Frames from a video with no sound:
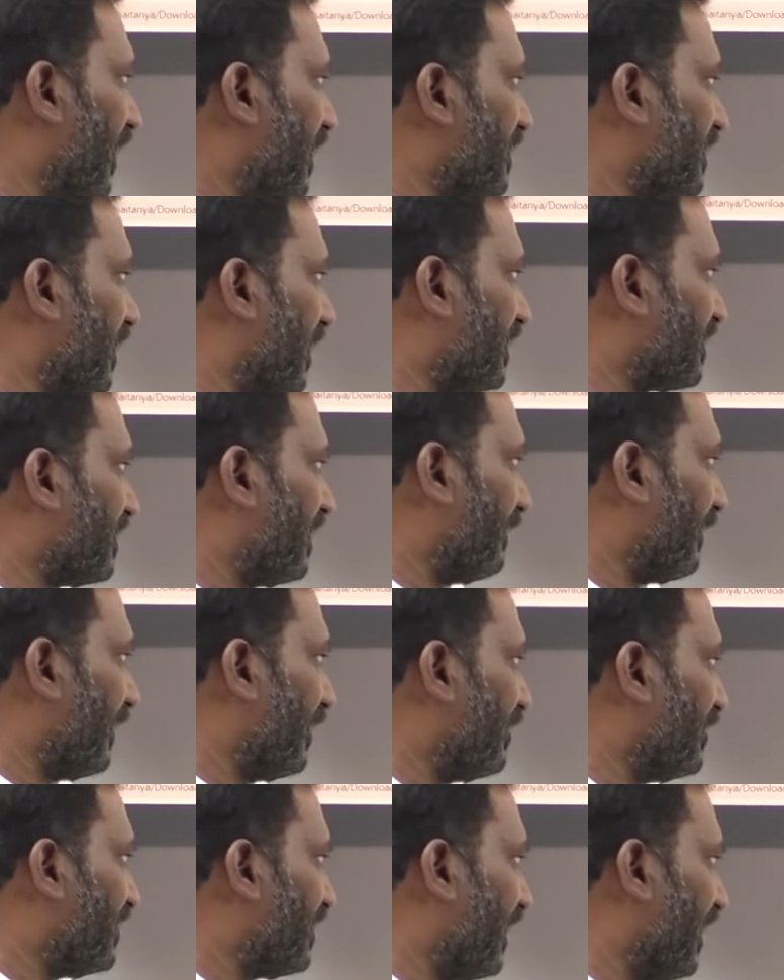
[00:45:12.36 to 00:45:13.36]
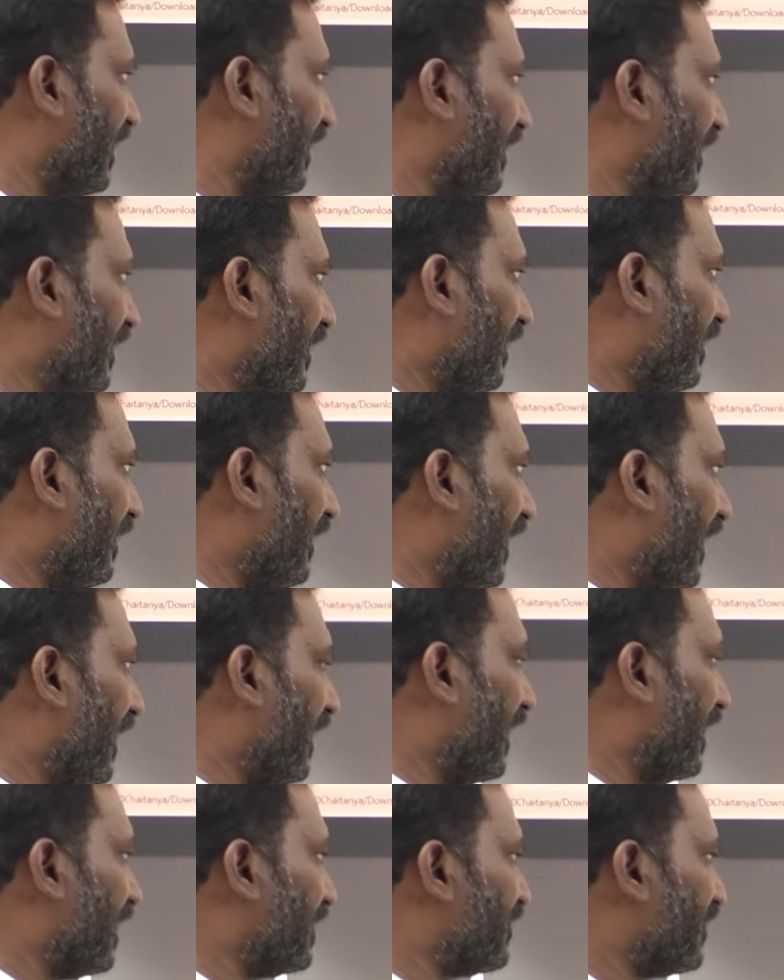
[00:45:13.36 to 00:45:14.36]
వైఎస్ఆర్సీపీ నుంచి
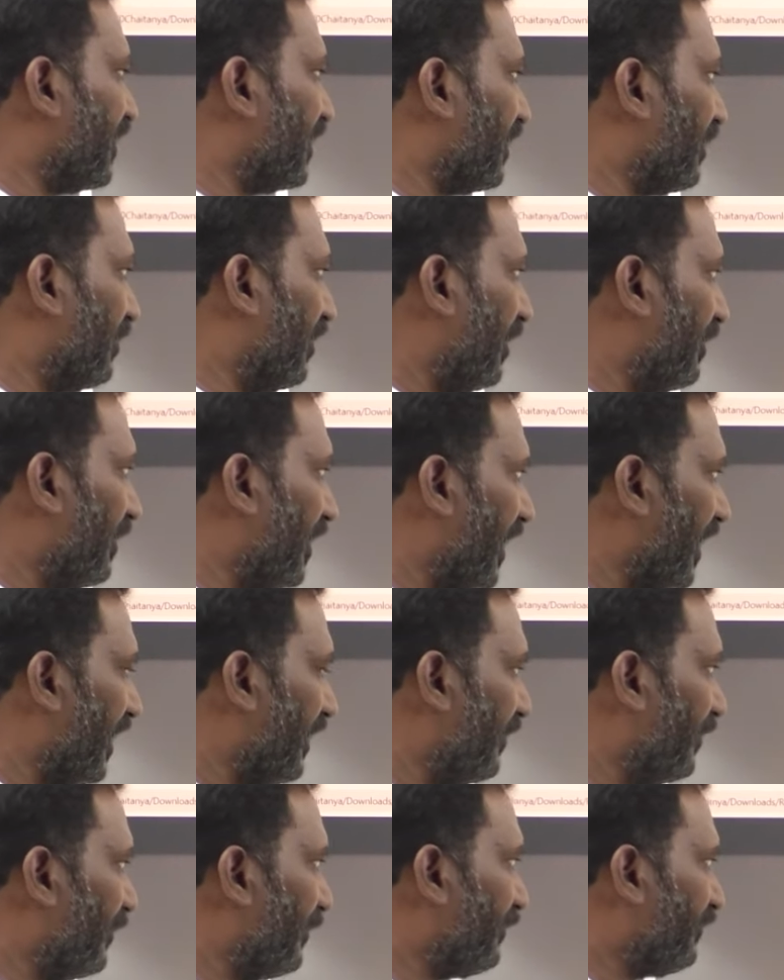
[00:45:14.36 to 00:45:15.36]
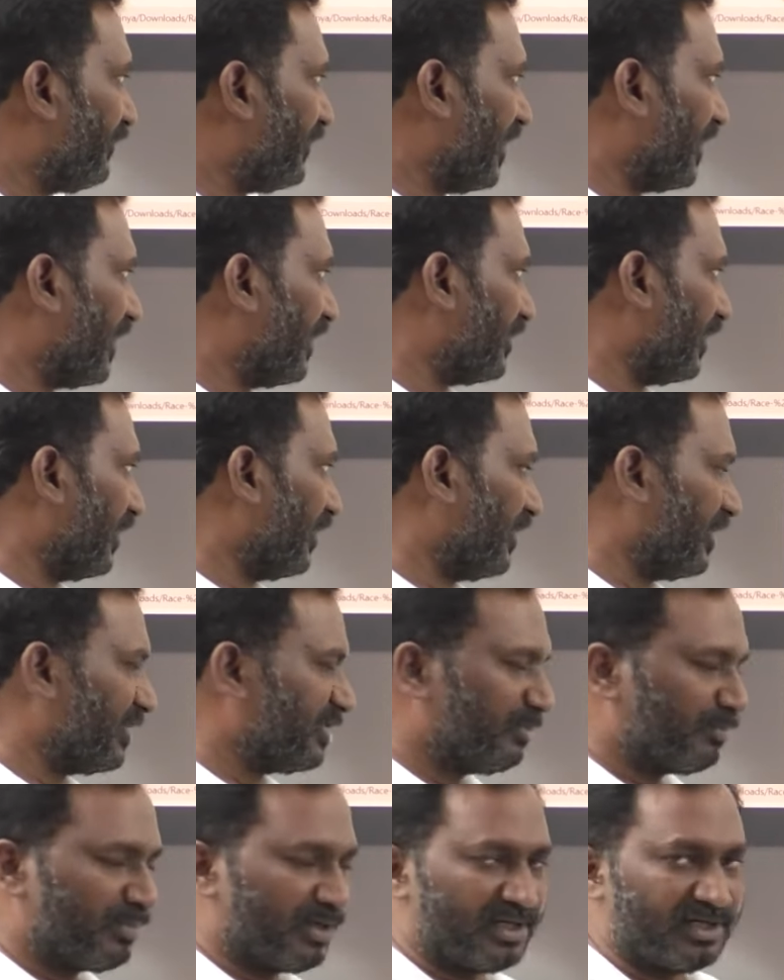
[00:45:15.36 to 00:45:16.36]
నారా చంద్రబాబు నాయుడు ఇక్కడ
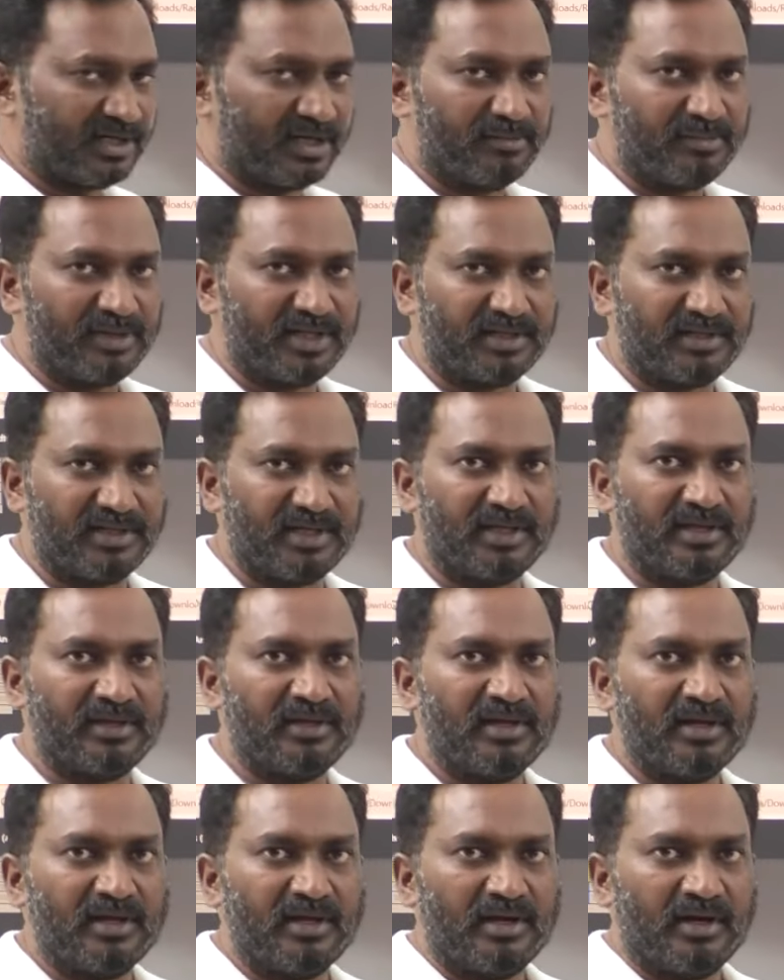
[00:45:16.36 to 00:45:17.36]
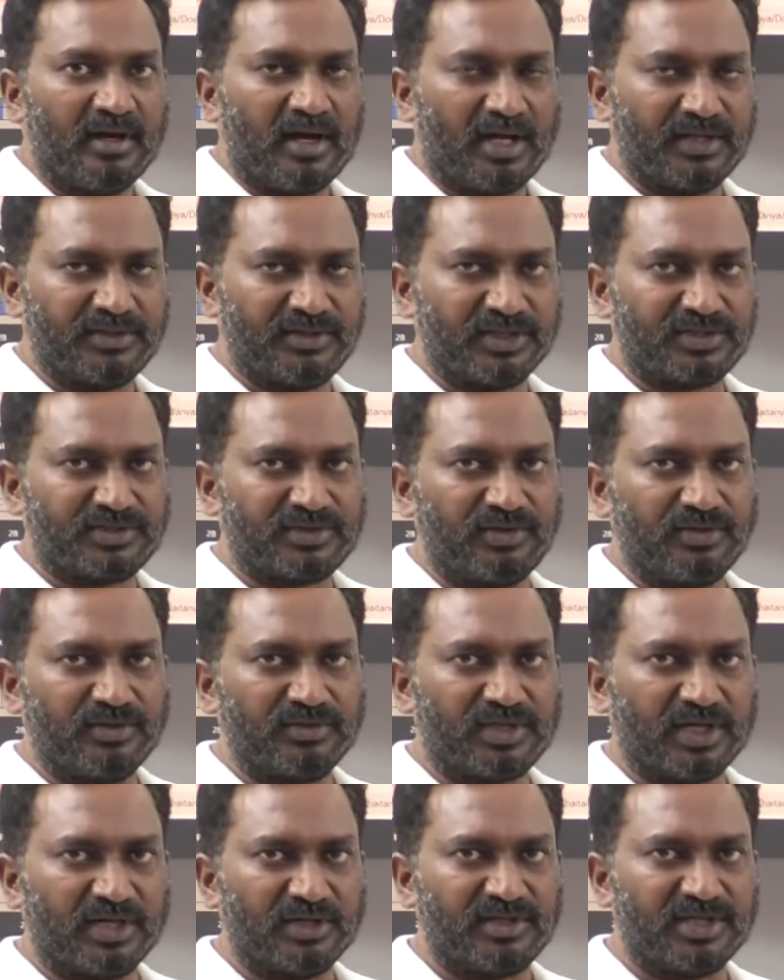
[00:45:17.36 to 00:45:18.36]
తెలుగుదేశం పార్టీ అభ్యర్థి అధ్యక్షుడు
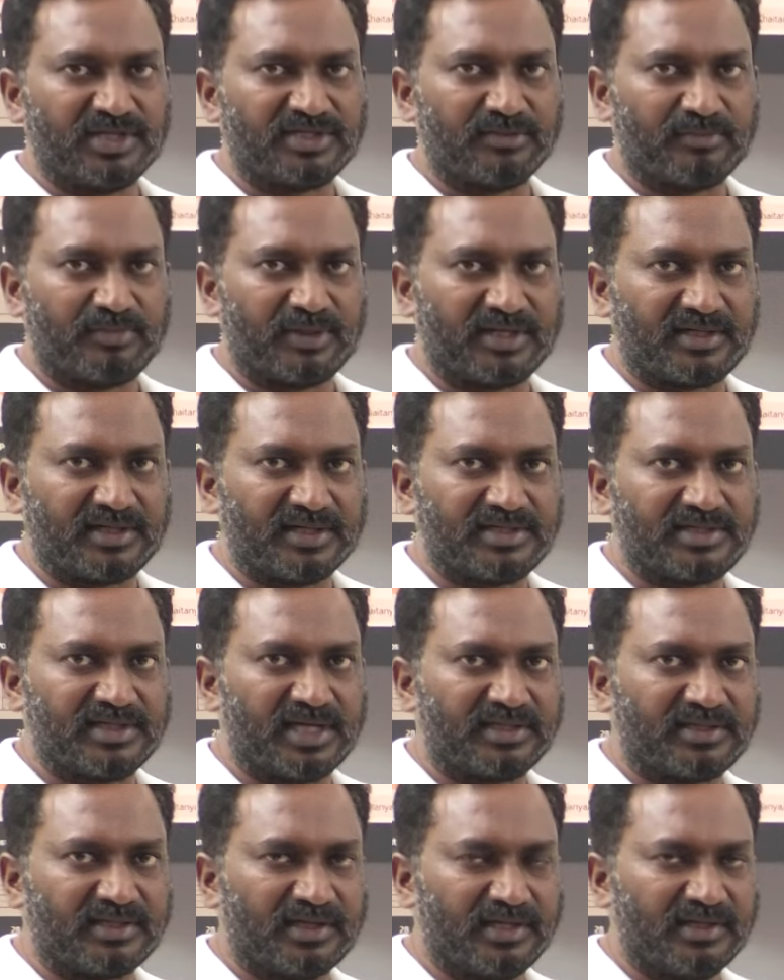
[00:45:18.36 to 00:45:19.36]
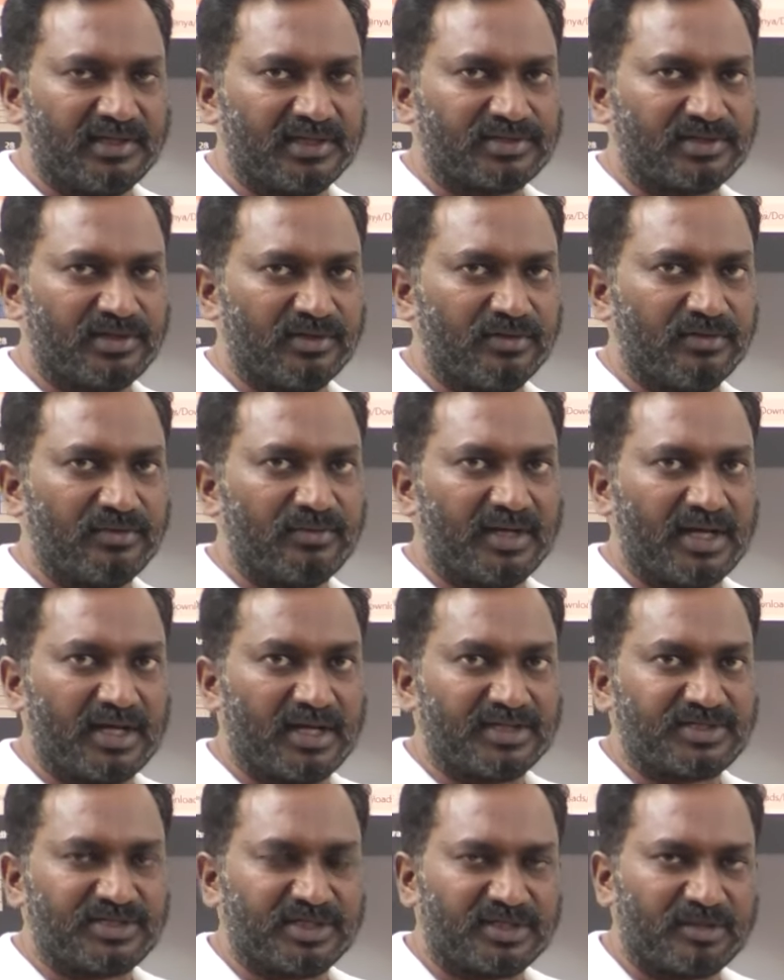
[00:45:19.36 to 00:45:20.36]
తెలుగుదేశం పార్టీ జాతీయ అధ్యక్షులు
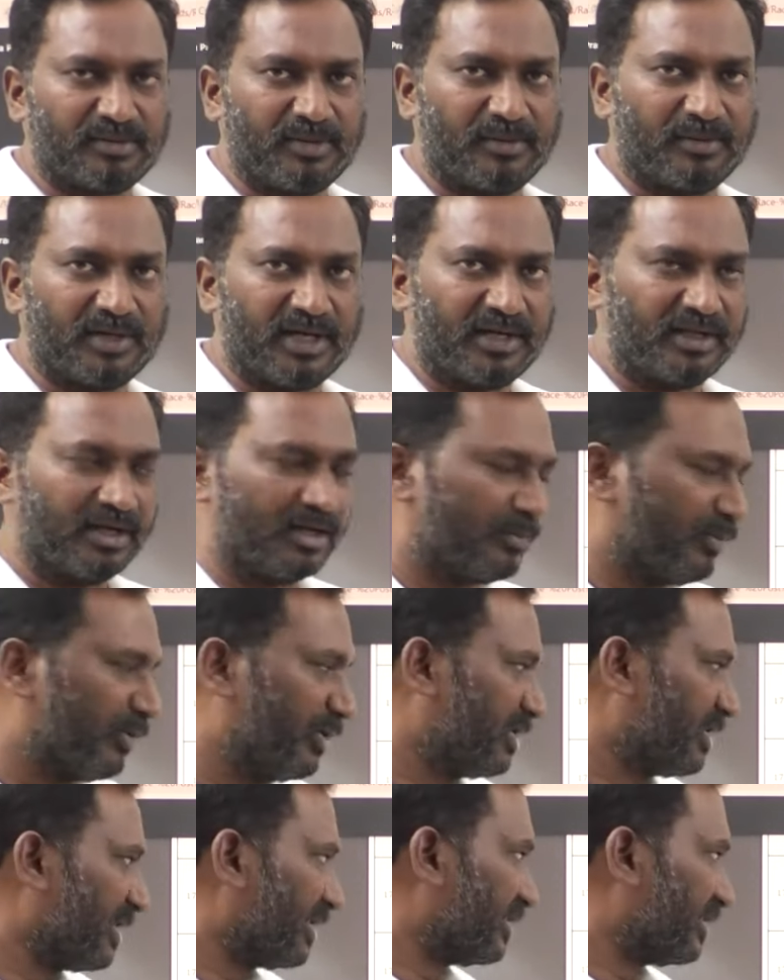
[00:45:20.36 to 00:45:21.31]
నారా చంద్రబాబు నాయుడు గారు పోటీ